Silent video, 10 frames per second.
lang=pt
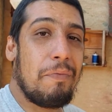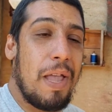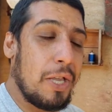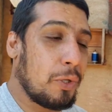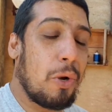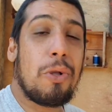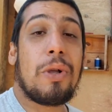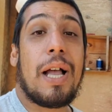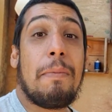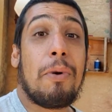é só
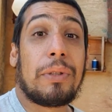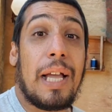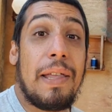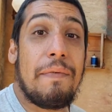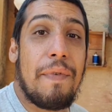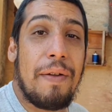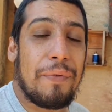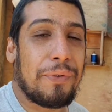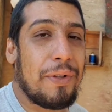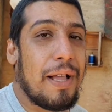colocar, montar e vai
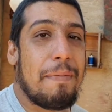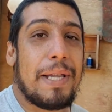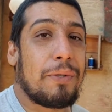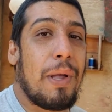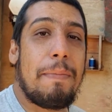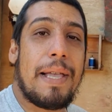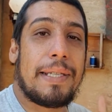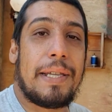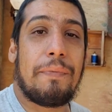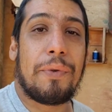funcionar, mas não é bem
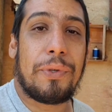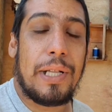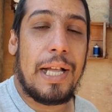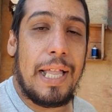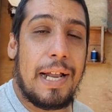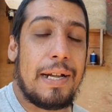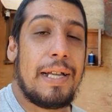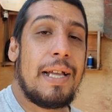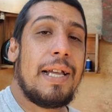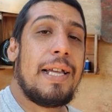assim que funciona, galera.
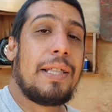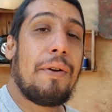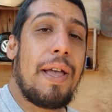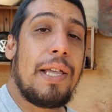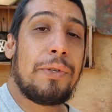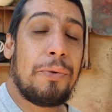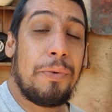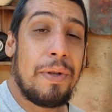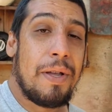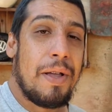Então é isso.
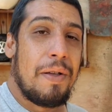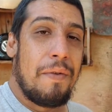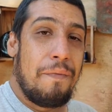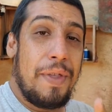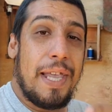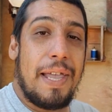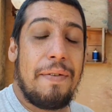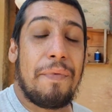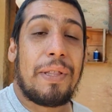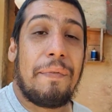Fique
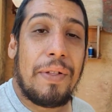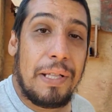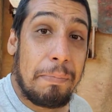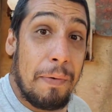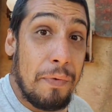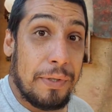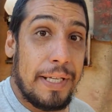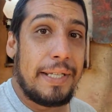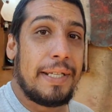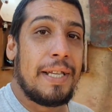aí, vou estar tá falando para
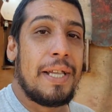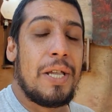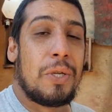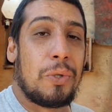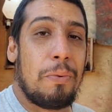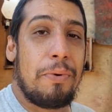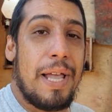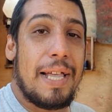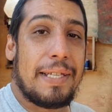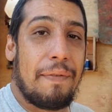vocês sobre
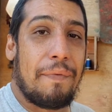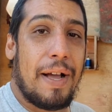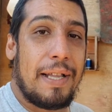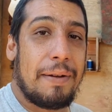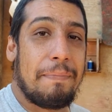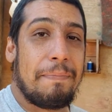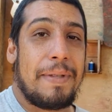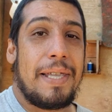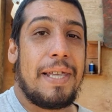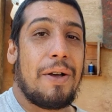essa falha
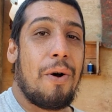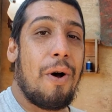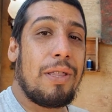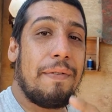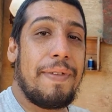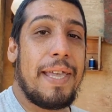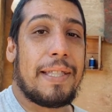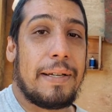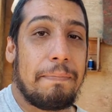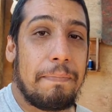e roda a
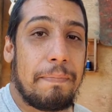vinheta.